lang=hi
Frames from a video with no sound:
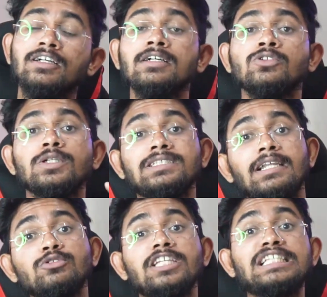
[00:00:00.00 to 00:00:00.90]
तो
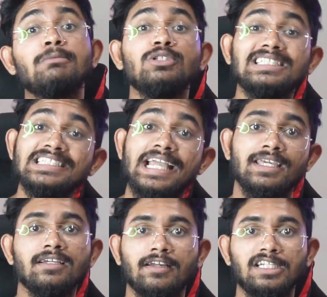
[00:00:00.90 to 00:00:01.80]
इसलिए उसके से मुझे
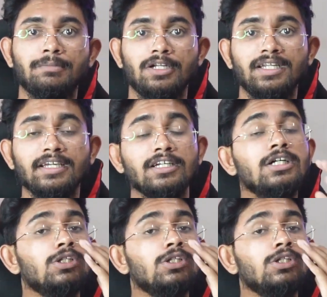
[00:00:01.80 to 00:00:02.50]
स्टैकिंग करनी पड़ी ठीक है